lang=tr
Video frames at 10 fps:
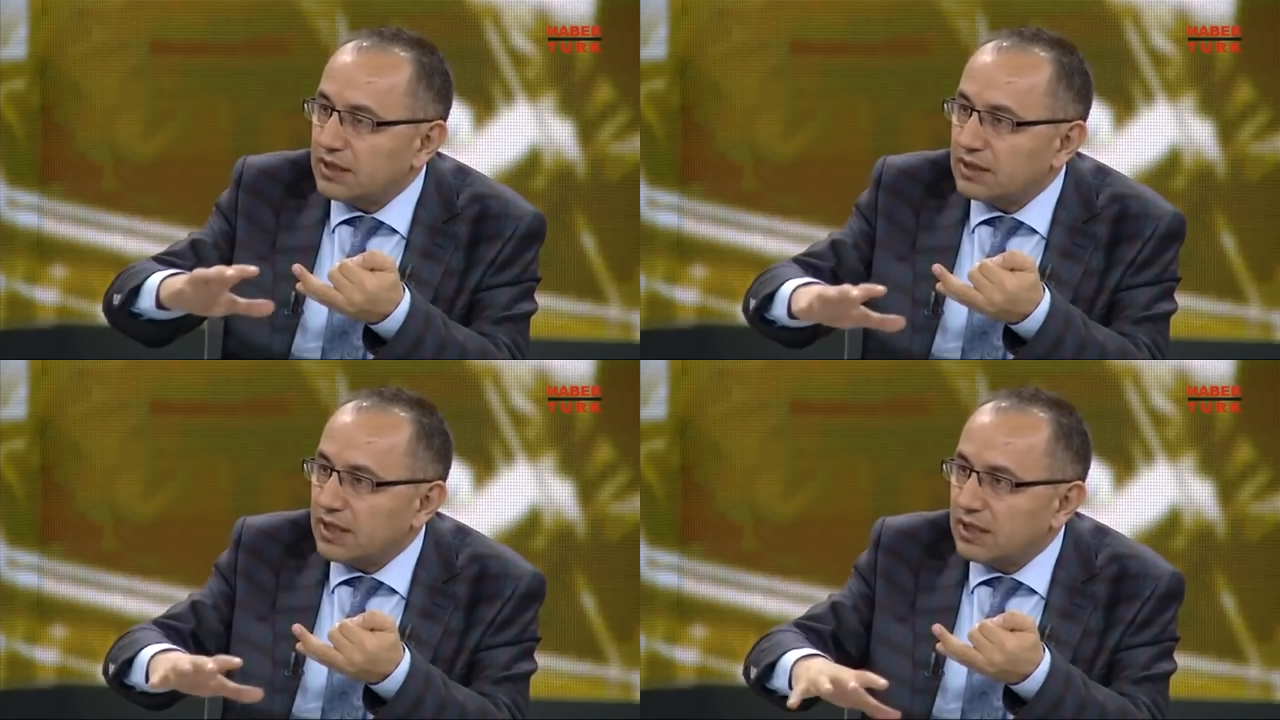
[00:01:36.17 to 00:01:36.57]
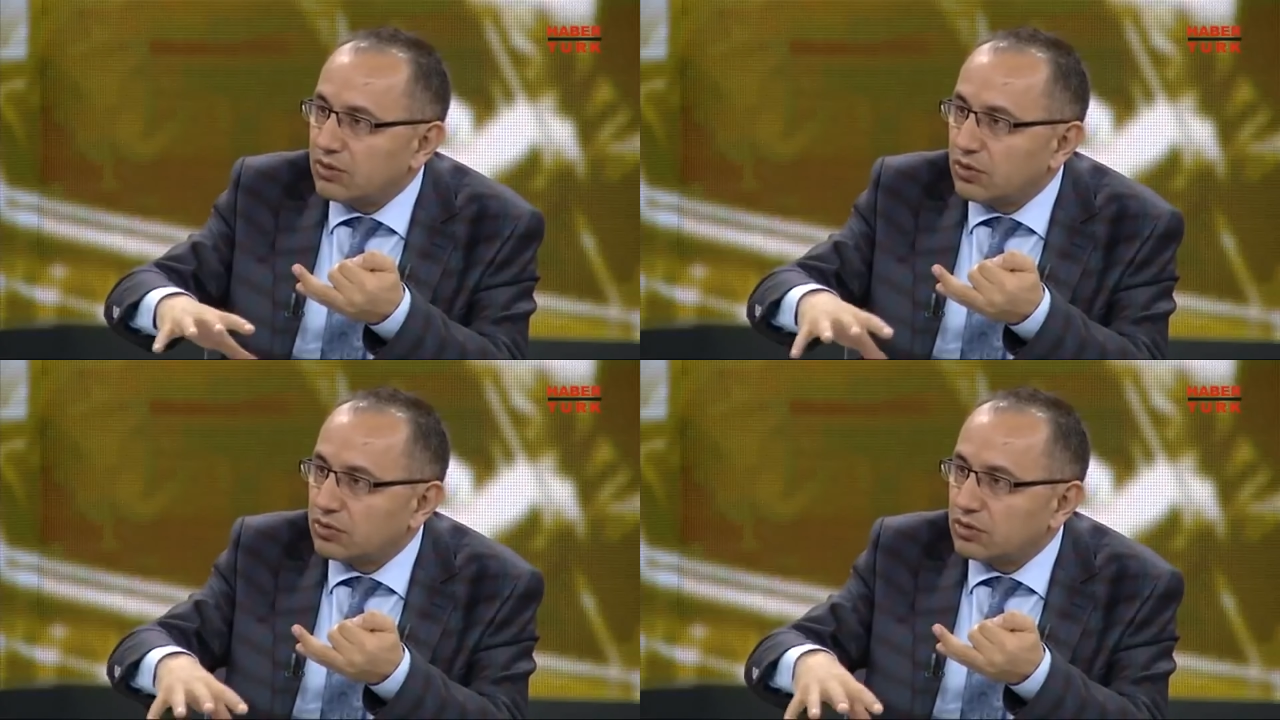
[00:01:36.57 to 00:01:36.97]
yani
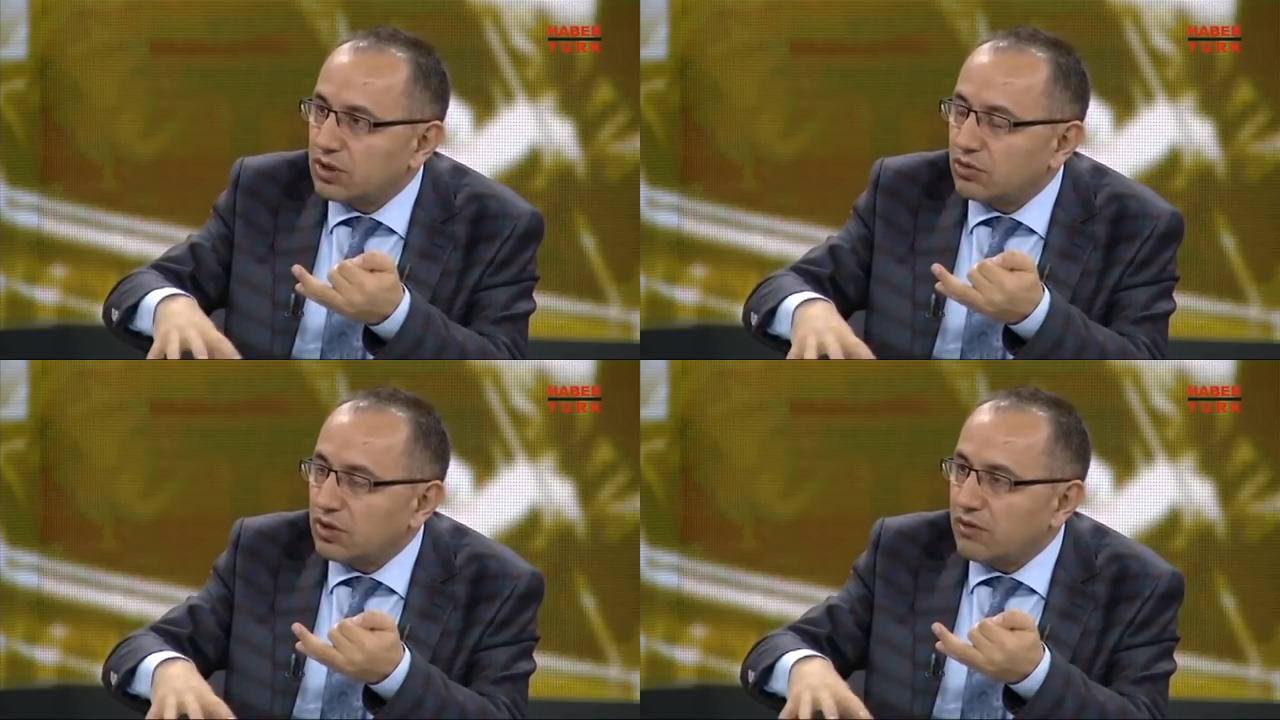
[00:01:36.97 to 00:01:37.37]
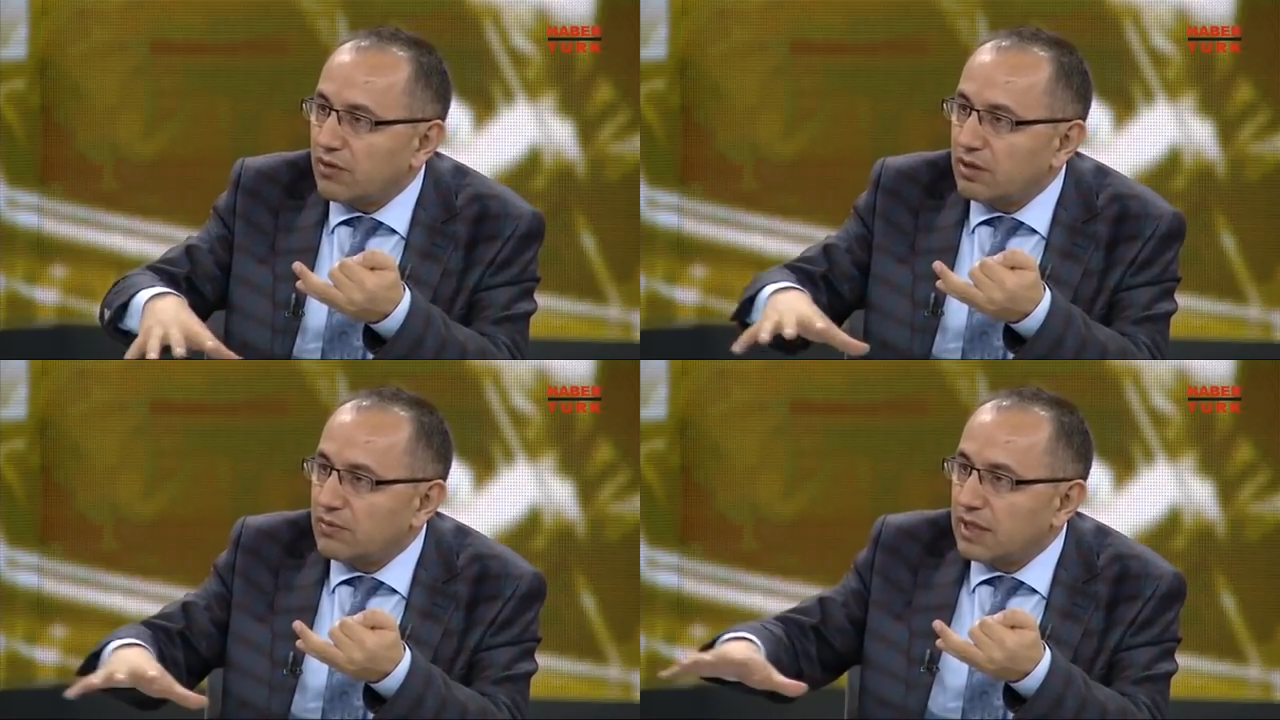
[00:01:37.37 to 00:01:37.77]
orduda görev
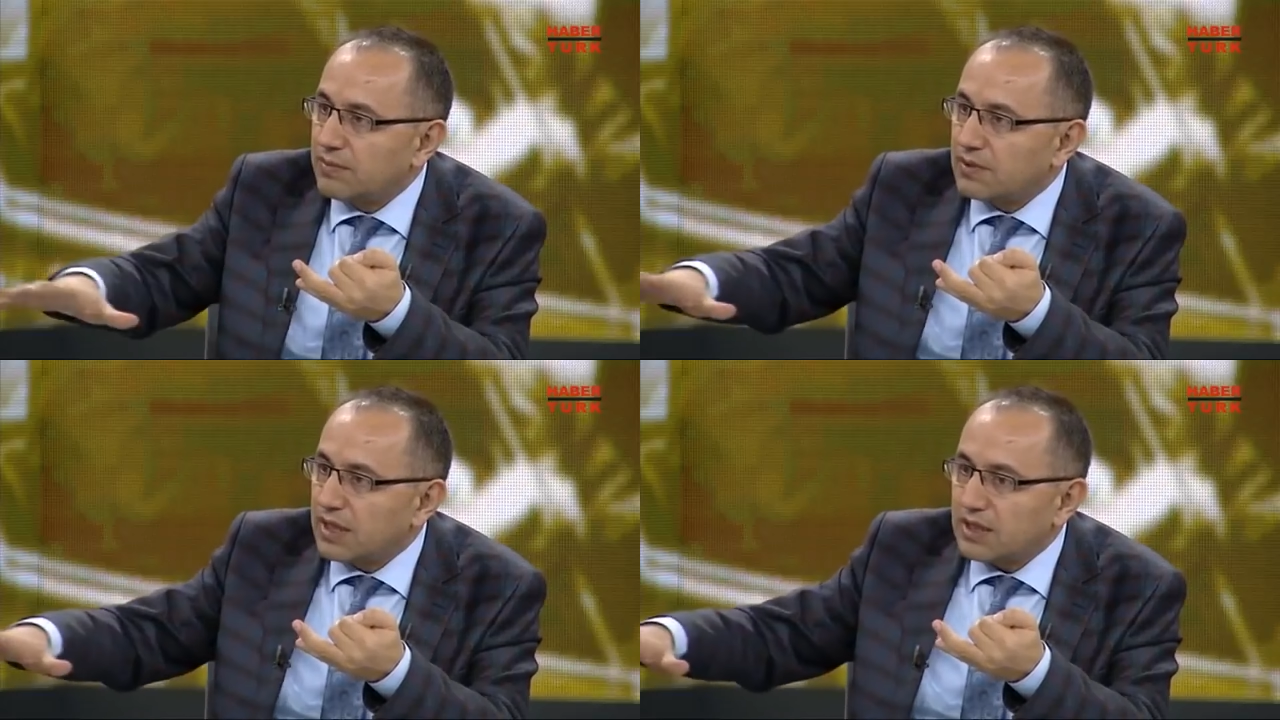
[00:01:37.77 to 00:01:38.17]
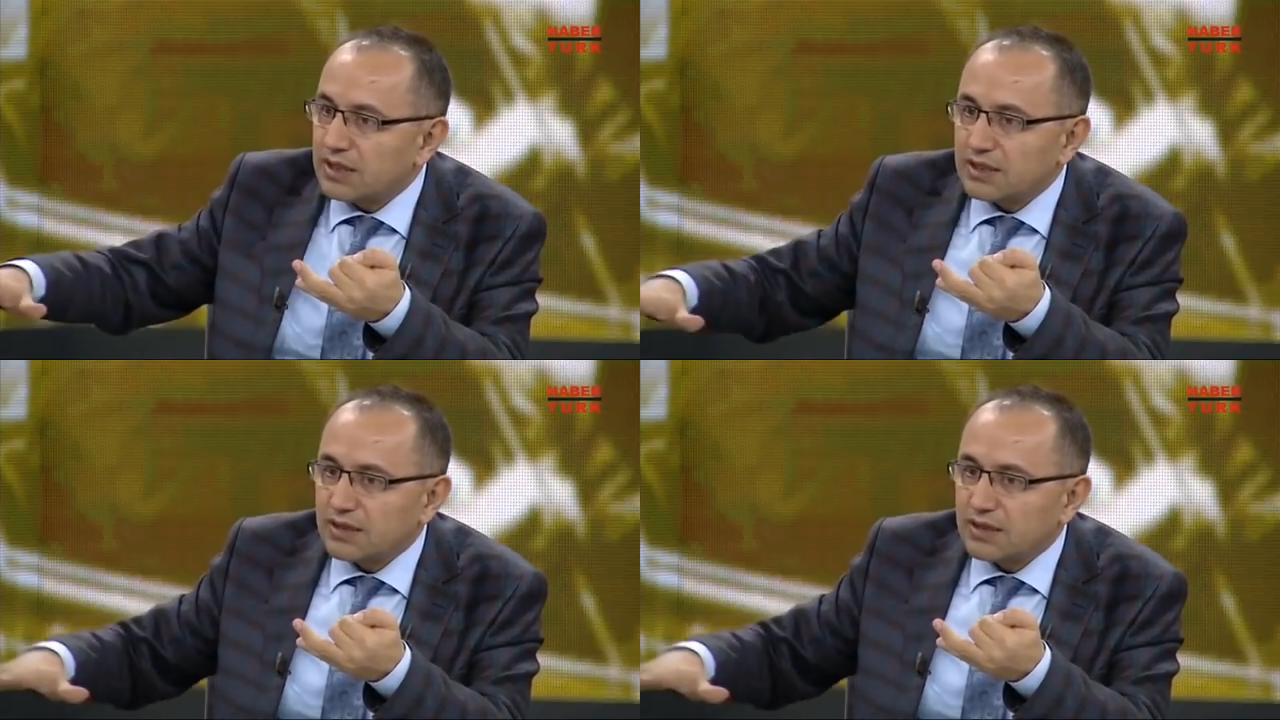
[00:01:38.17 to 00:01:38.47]
almayıp da